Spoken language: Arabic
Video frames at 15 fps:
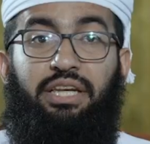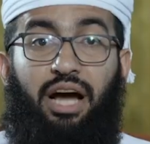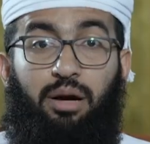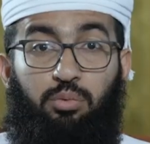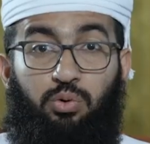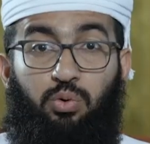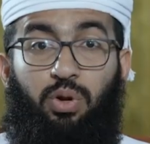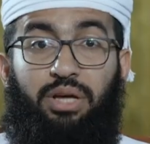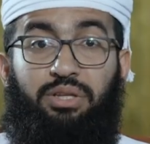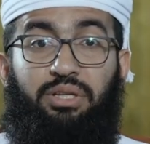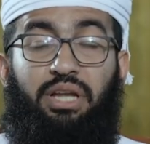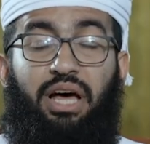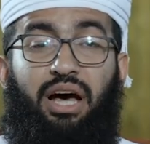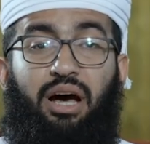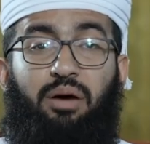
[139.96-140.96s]
نعبد
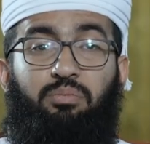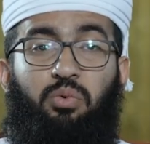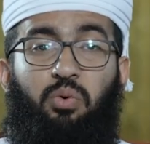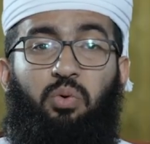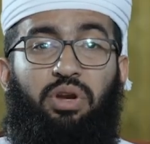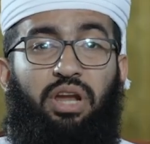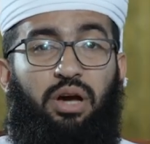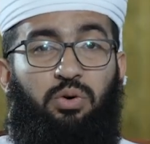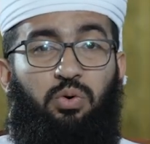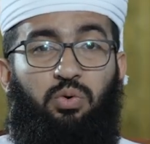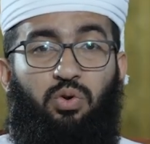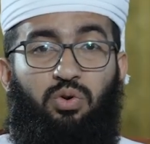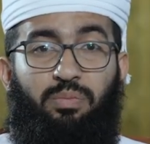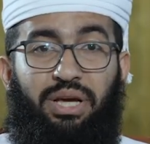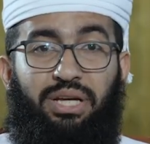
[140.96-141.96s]
الأصنام
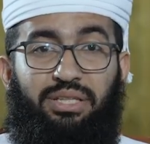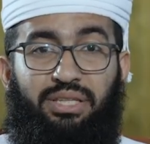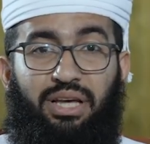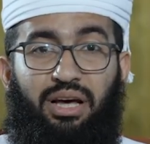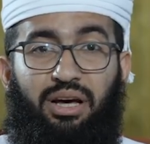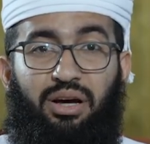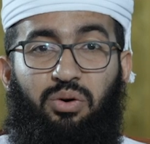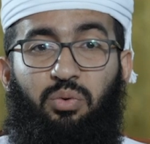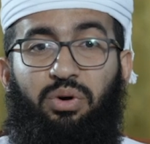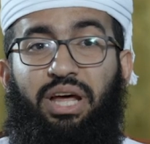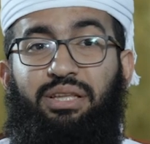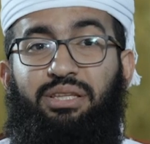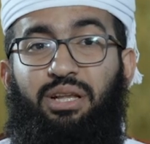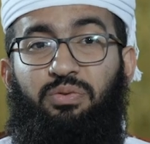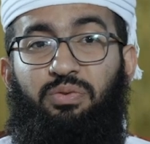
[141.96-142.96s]
ونأكل الميتة
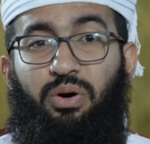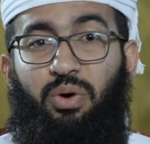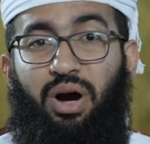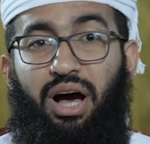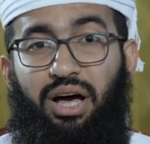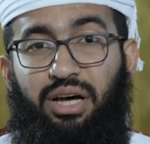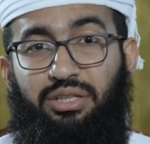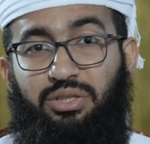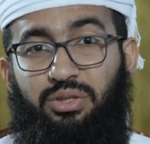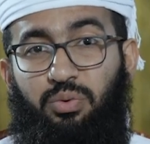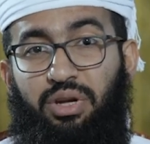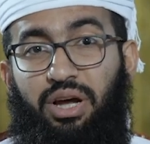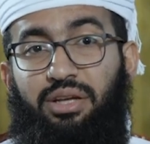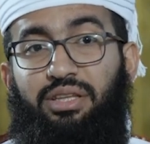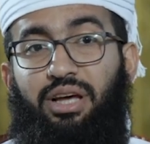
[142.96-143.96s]
ونأتي الفواحش
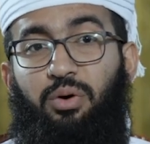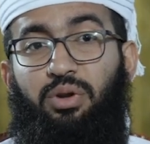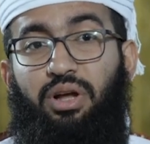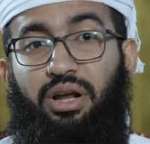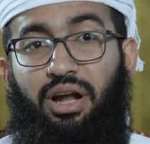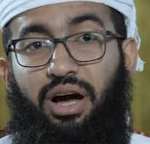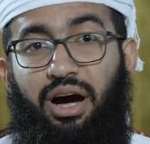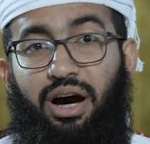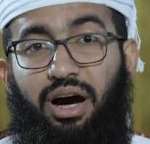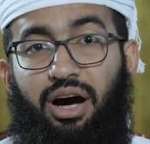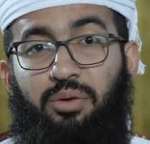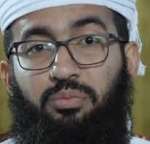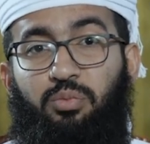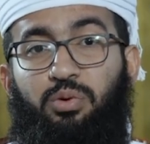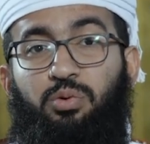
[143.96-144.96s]
ونقطع
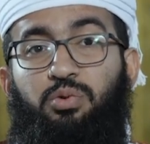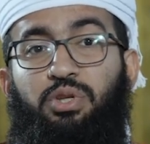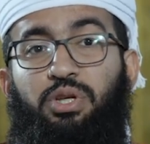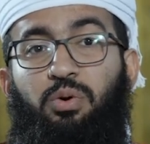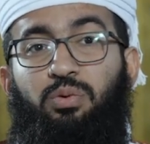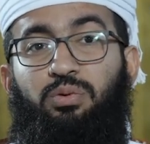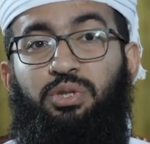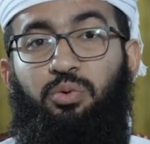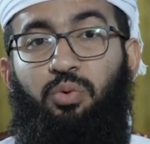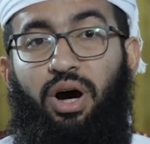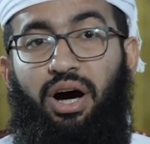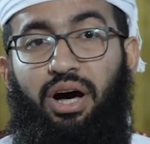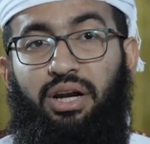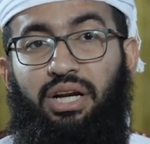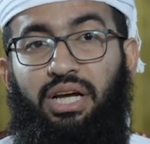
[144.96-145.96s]
الأرحام ونسيء
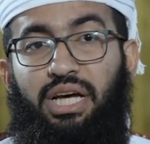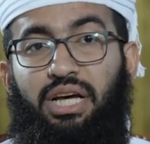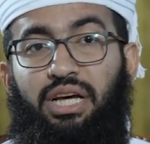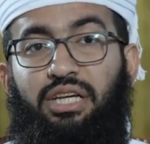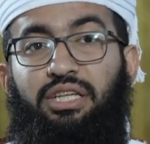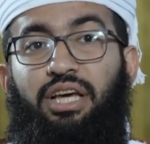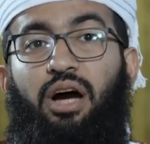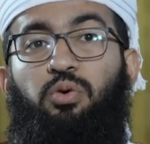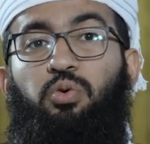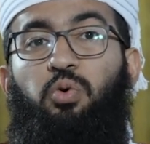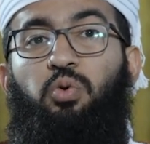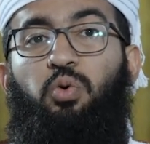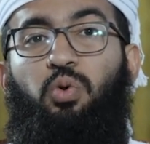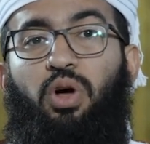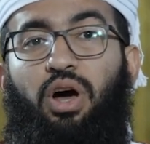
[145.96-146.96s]
الجوار
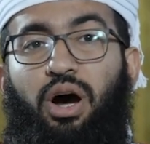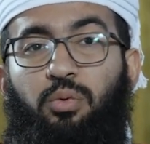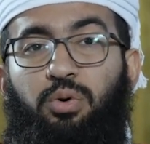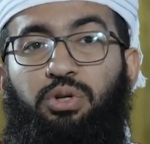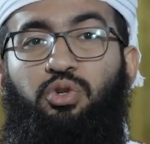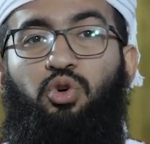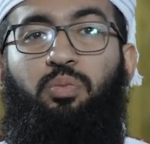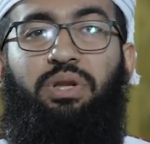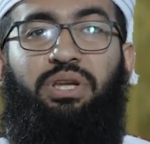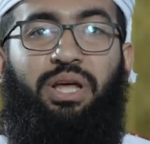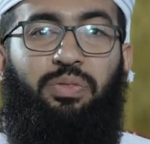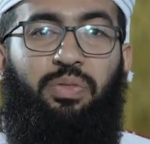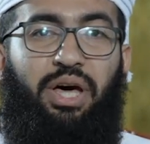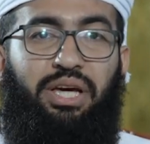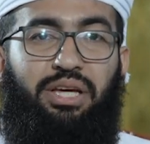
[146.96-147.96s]
يأكل القوي منا
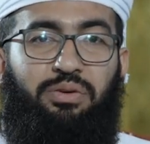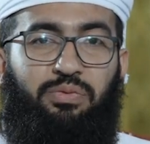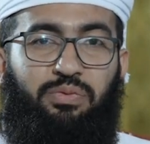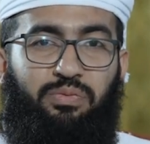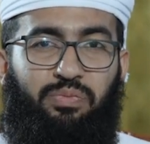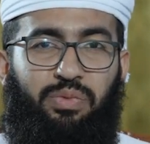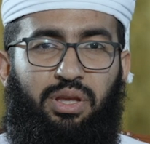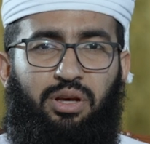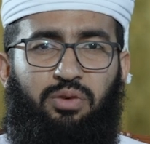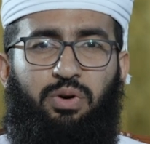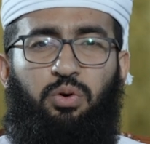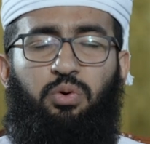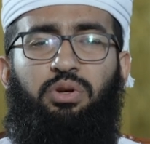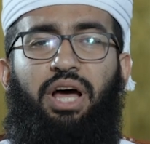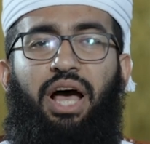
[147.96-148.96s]
الضعيف
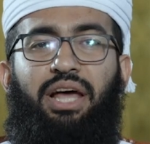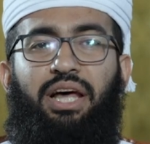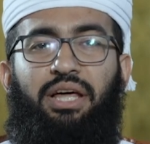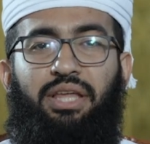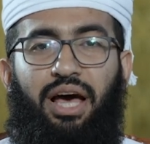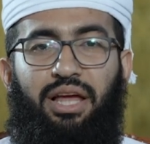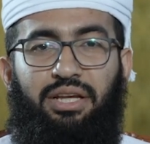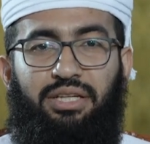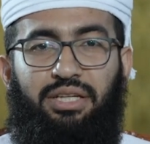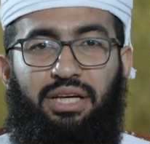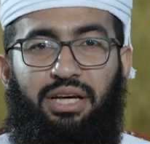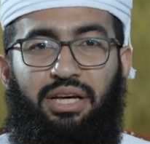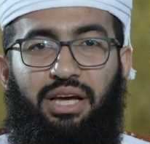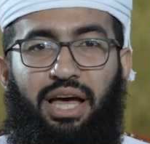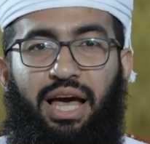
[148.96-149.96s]
فكنا على ذلك
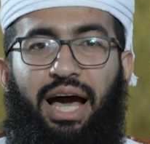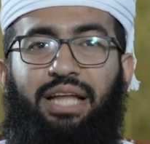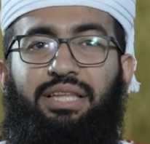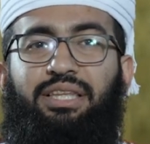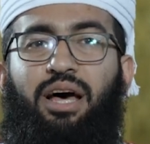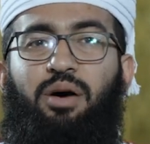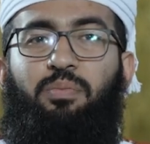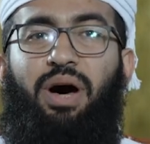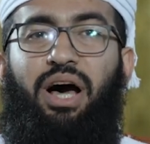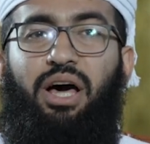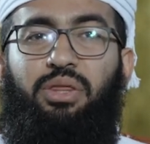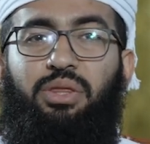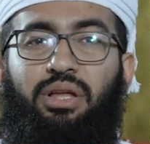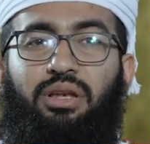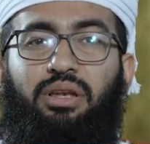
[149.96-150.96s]
حتى
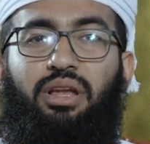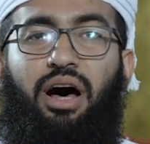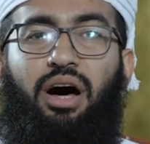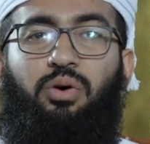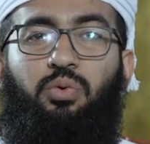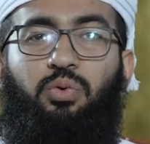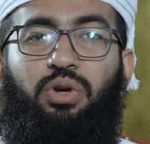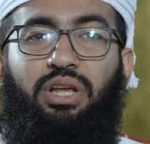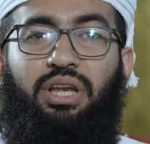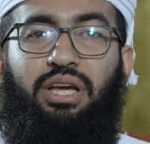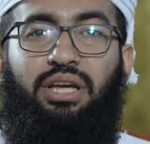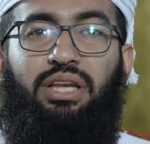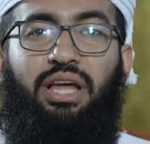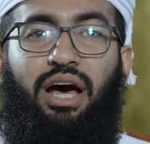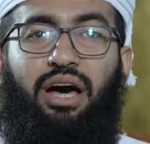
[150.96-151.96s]
بعث الله
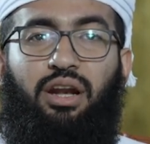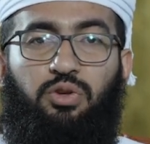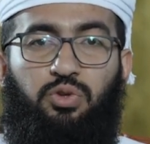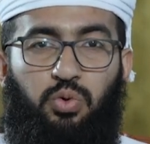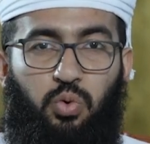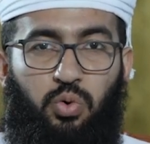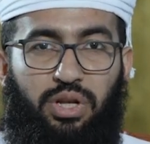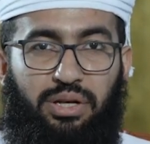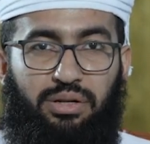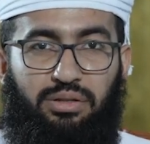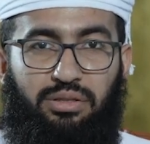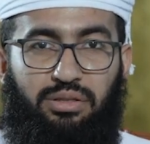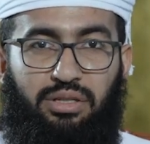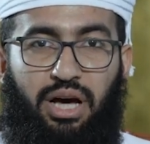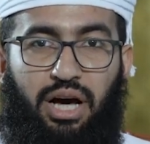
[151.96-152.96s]
إلينا رسولا
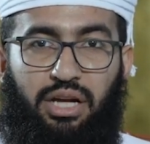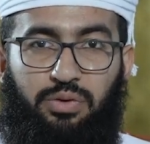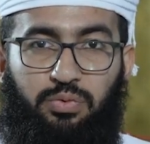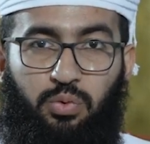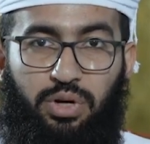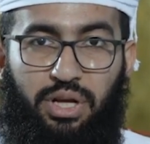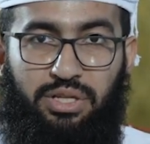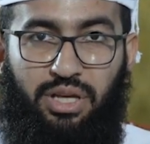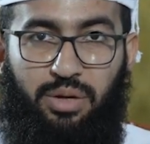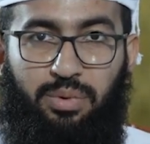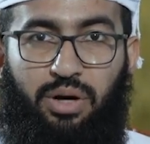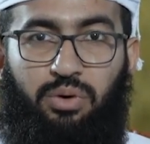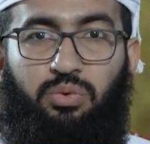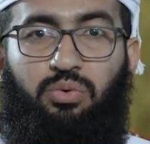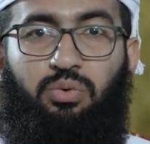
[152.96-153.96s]
نعرف
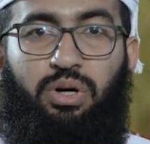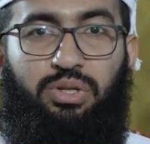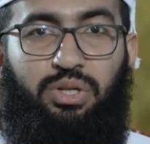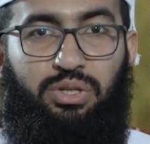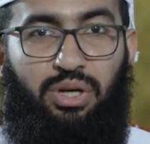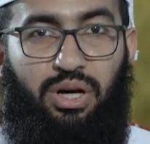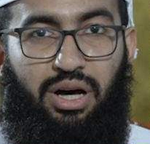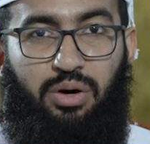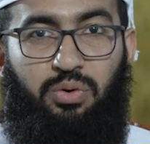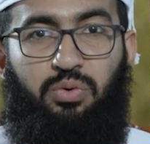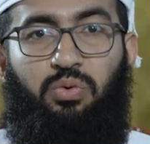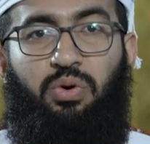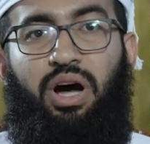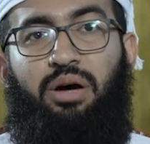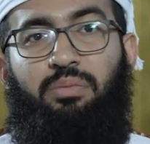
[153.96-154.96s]
نسبه وصدقه
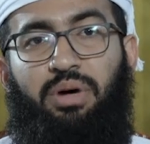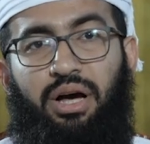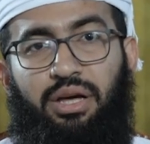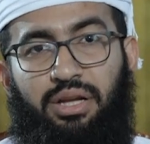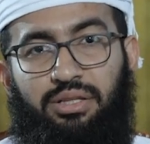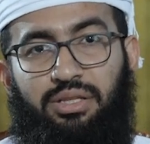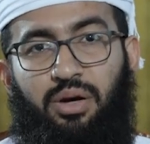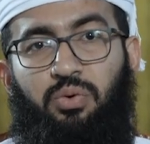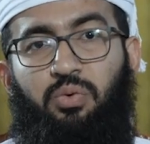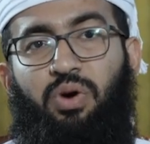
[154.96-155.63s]
وأمانته